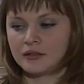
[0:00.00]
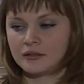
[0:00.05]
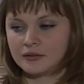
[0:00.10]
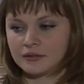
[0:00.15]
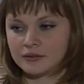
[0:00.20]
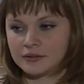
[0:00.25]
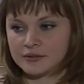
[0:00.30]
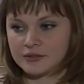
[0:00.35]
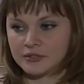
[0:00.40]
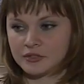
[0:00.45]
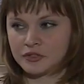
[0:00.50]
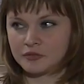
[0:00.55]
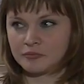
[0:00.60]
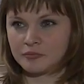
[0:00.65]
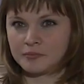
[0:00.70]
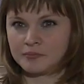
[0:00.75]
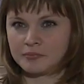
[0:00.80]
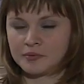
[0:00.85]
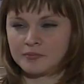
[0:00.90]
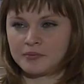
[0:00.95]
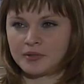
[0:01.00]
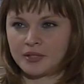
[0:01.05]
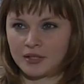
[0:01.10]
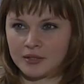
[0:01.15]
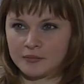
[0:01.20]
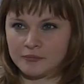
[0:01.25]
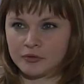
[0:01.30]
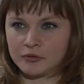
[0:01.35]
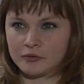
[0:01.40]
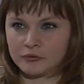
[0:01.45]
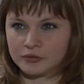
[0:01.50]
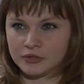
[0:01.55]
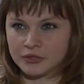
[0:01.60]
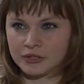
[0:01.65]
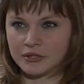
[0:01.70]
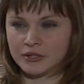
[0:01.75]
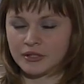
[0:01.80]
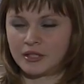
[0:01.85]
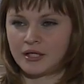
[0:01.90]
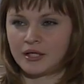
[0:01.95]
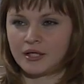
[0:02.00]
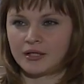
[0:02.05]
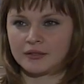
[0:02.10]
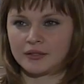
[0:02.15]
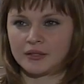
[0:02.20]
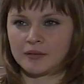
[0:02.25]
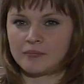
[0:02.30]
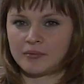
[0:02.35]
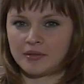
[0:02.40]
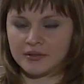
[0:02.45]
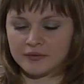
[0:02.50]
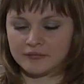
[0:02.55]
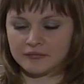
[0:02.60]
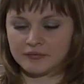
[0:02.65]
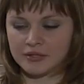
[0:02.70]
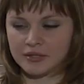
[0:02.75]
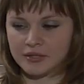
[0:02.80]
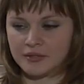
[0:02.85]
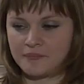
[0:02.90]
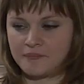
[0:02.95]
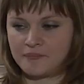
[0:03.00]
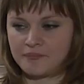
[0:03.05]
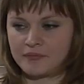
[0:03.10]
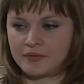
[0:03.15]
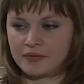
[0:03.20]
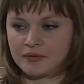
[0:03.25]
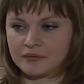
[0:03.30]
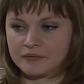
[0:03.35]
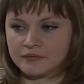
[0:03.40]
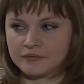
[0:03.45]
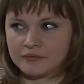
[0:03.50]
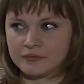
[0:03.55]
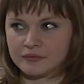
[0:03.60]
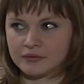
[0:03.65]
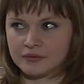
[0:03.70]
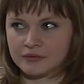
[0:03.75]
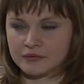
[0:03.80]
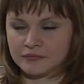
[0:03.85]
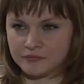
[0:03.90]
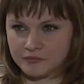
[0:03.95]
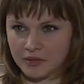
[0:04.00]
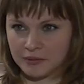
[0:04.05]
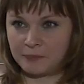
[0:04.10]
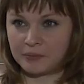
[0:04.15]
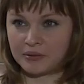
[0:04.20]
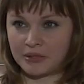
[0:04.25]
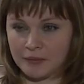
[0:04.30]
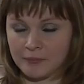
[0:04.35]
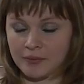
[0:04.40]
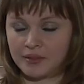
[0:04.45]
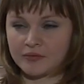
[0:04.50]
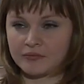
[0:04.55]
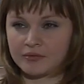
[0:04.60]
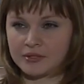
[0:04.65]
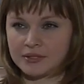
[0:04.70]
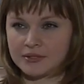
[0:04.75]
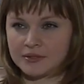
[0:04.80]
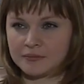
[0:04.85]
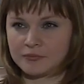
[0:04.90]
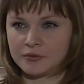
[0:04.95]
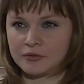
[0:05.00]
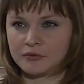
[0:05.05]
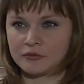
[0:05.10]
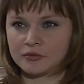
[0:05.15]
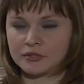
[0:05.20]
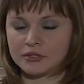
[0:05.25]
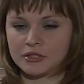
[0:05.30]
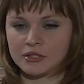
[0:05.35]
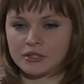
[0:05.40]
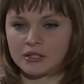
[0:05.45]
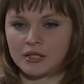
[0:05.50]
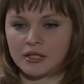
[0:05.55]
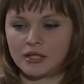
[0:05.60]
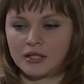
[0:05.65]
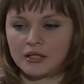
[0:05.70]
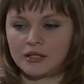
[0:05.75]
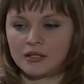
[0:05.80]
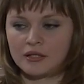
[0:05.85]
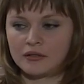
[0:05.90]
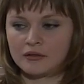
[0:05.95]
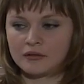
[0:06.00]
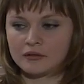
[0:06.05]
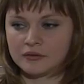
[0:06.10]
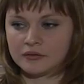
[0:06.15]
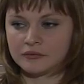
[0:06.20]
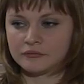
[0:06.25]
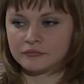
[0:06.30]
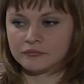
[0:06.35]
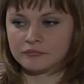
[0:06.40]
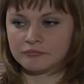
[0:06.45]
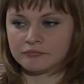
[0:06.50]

Э, значит, мы подбирали методики методики, отрабатывали, э, отрабатывали эти методики, э,